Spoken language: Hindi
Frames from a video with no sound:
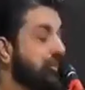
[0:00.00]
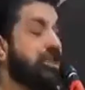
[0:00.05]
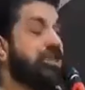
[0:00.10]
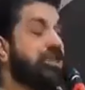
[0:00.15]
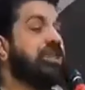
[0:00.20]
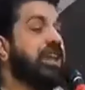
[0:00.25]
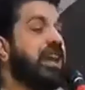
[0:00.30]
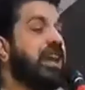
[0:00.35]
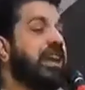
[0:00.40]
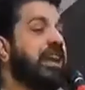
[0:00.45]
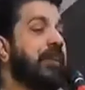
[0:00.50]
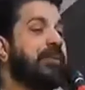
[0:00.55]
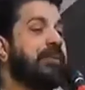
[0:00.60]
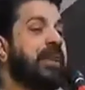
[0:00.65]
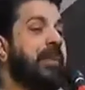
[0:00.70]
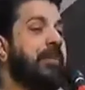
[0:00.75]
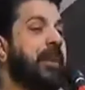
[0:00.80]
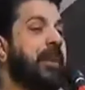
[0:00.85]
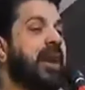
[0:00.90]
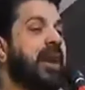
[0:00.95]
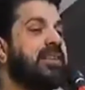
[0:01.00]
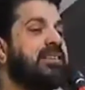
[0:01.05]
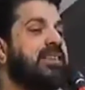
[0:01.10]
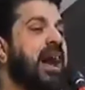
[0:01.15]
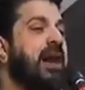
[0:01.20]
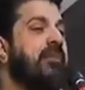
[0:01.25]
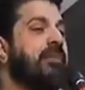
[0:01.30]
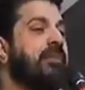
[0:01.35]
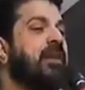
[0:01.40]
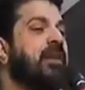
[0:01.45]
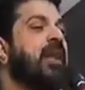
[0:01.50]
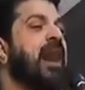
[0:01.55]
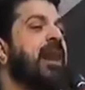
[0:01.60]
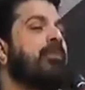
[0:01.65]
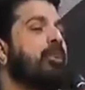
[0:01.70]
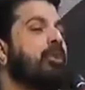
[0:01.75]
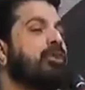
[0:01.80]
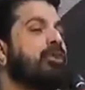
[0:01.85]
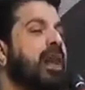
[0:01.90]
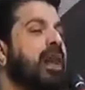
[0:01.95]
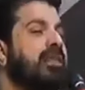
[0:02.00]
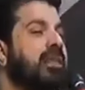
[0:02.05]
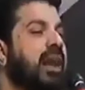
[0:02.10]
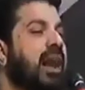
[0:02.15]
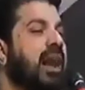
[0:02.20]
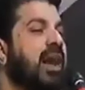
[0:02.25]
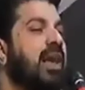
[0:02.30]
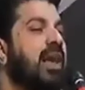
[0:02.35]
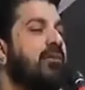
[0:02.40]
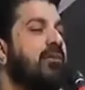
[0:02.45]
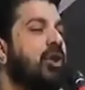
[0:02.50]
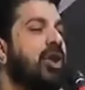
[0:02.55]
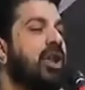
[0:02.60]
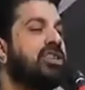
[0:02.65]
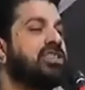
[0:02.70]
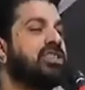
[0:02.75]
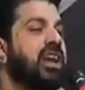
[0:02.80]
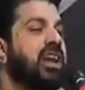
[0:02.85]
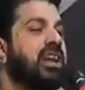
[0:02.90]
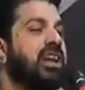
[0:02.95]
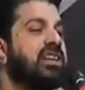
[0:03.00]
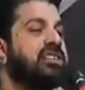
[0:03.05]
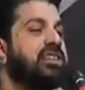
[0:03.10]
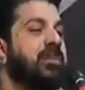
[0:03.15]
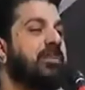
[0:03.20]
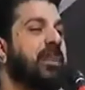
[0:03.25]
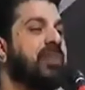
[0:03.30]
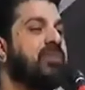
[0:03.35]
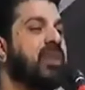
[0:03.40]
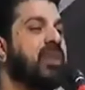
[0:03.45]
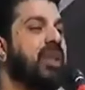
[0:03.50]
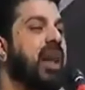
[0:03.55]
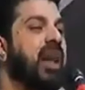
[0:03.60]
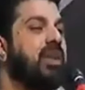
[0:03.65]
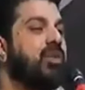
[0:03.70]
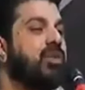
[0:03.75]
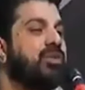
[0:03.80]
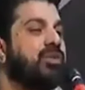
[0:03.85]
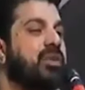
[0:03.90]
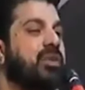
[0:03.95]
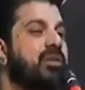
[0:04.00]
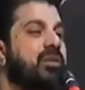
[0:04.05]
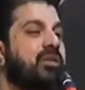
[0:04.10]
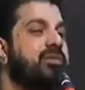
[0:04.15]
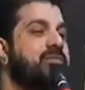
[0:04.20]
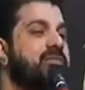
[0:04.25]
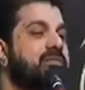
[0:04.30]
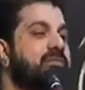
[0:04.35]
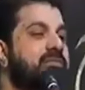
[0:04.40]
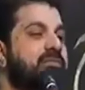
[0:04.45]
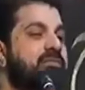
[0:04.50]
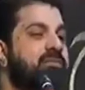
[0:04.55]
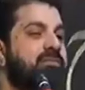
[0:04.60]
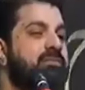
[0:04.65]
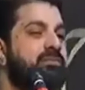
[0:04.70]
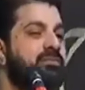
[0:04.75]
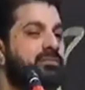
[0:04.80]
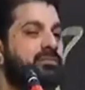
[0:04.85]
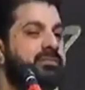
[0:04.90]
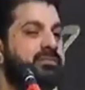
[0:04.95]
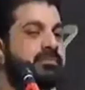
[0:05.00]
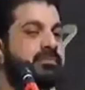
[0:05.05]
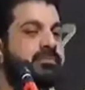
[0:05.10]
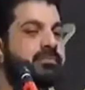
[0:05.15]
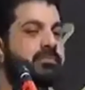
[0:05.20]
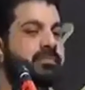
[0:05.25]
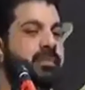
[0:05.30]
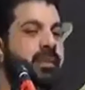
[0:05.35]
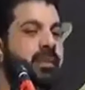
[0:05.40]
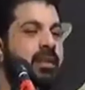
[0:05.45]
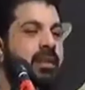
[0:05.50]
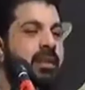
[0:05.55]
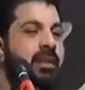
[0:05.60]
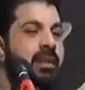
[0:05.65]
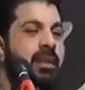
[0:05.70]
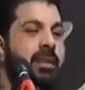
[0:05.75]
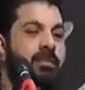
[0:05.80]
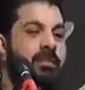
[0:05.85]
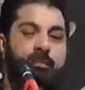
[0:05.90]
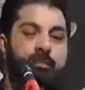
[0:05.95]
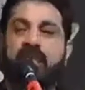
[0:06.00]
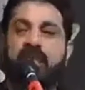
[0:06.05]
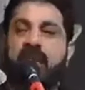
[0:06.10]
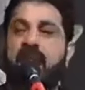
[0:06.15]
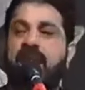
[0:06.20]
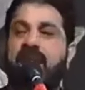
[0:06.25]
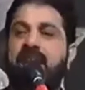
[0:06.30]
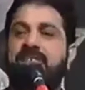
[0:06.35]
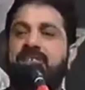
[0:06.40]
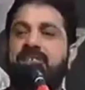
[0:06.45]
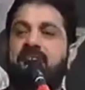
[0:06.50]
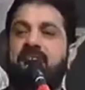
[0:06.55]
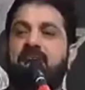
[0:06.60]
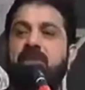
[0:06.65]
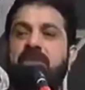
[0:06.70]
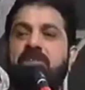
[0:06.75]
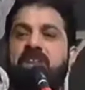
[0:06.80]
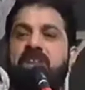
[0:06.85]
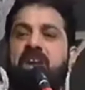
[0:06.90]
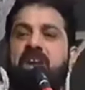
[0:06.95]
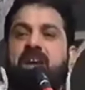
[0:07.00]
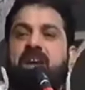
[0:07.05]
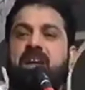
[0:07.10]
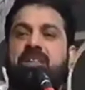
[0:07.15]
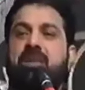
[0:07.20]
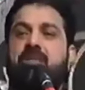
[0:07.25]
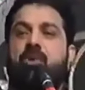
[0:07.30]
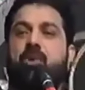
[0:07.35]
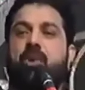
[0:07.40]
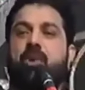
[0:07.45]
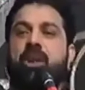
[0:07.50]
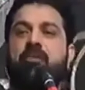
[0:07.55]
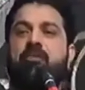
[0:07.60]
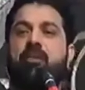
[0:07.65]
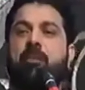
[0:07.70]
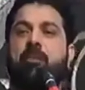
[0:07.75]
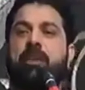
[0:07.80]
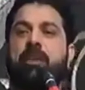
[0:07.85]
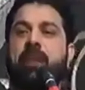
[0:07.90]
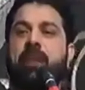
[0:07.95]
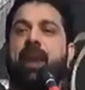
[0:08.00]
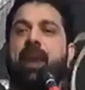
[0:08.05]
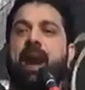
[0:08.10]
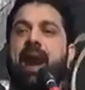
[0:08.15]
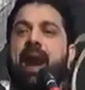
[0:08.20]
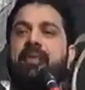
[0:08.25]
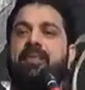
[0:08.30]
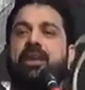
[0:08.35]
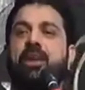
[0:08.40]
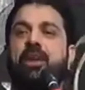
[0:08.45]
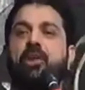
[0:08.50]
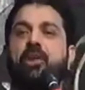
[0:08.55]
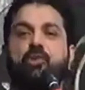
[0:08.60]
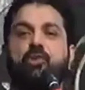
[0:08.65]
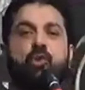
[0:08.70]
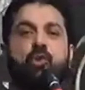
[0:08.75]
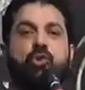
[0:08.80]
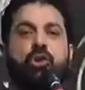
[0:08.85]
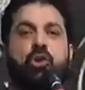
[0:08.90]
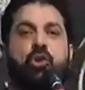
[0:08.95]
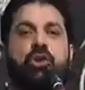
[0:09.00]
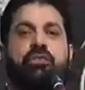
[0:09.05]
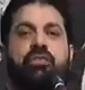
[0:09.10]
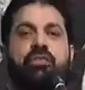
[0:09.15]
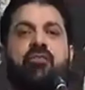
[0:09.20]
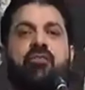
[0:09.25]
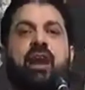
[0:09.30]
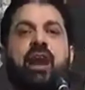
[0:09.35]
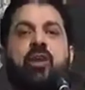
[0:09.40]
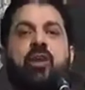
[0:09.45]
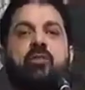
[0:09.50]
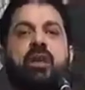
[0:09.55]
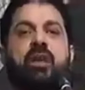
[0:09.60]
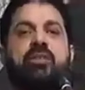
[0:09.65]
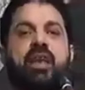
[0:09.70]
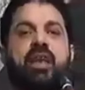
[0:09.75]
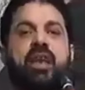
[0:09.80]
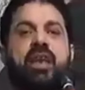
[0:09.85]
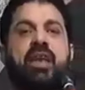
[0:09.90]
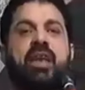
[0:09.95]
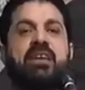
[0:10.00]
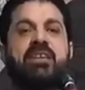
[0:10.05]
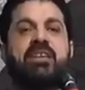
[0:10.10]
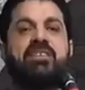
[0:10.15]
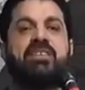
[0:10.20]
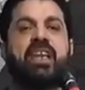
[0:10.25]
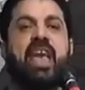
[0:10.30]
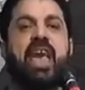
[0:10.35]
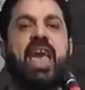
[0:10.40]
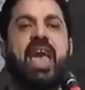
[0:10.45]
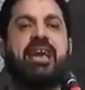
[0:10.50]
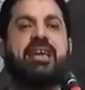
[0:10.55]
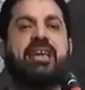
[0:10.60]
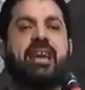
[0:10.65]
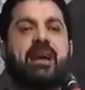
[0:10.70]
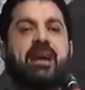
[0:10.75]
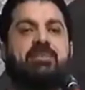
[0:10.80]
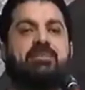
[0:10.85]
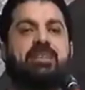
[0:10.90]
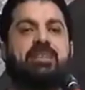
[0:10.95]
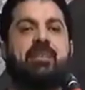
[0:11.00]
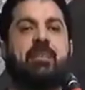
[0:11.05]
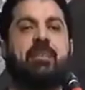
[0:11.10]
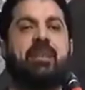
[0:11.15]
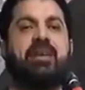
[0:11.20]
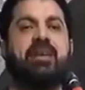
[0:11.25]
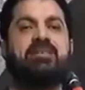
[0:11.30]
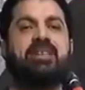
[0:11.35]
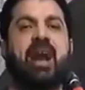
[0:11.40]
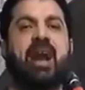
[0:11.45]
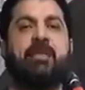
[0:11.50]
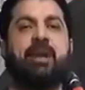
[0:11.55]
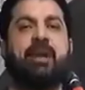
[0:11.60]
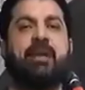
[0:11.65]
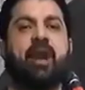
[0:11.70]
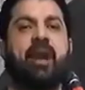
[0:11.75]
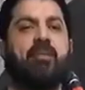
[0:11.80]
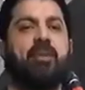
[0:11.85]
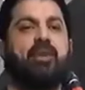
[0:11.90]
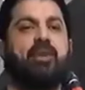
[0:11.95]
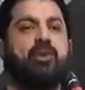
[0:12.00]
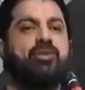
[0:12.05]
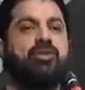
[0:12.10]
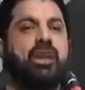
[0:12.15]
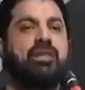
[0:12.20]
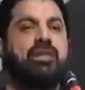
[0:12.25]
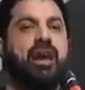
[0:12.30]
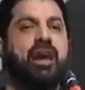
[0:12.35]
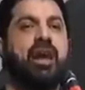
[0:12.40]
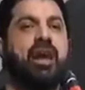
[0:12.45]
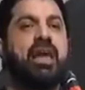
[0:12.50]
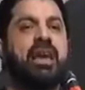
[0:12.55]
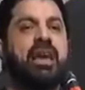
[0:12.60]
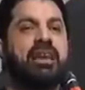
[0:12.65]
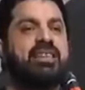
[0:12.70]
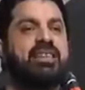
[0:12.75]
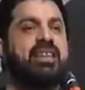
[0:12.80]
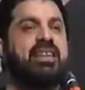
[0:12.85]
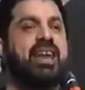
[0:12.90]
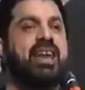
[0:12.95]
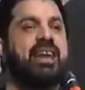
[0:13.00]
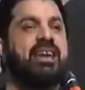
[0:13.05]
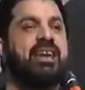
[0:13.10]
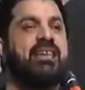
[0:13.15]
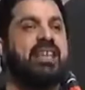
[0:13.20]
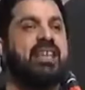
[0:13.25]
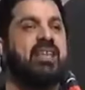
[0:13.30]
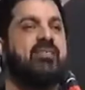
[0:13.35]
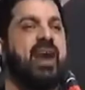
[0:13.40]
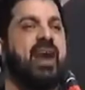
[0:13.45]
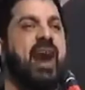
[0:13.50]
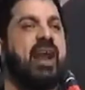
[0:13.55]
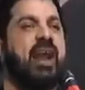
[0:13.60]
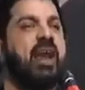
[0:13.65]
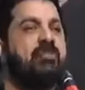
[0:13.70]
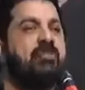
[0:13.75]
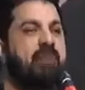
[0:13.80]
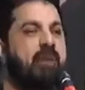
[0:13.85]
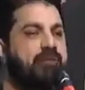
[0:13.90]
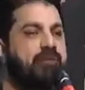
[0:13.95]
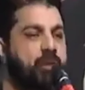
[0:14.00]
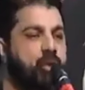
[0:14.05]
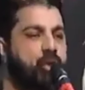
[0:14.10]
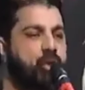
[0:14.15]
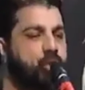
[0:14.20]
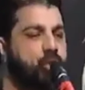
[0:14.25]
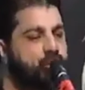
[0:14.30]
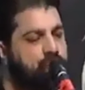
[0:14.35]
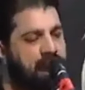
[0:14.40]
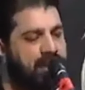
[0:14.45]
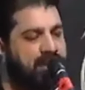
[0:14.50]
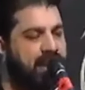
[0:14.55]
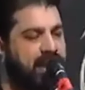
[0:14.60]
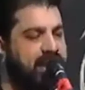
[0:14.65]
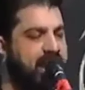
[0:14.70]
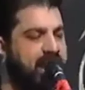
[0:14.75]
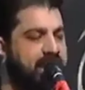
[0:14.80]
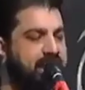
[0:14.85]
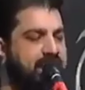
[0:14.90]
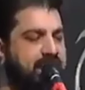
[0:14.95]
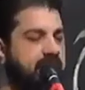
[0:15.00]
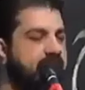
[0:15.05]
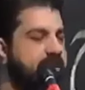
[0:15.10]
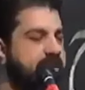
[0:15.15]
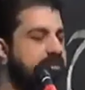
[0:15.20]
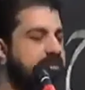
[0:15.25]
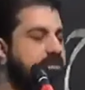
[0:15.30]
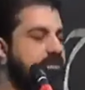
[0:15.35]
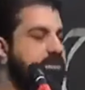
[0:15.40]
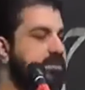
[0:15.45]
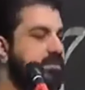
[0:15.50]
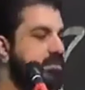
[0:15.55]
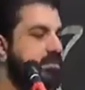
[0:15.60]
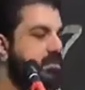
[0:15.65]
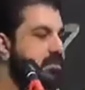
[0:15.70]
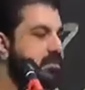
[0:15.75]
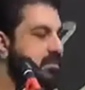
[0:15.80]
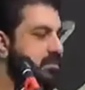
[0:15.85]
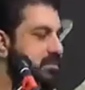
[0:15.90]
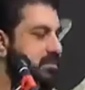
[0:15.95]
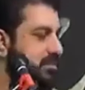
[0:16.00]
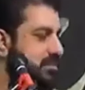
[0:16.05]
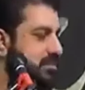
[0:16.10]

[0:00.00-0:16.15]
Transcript: जिसके कब्जे पे हजाम का नाम होता था वो लश्कर का सिपा सलार होता था मैदान जंग में जंग खत्म होने के बाद टूटी हुई तलवारों में से किसी एक के कब्जे पे भी हजाम का नाम नहीं होता था इसलिए कि यह तलवार मफरूर उठाता ही नहीं था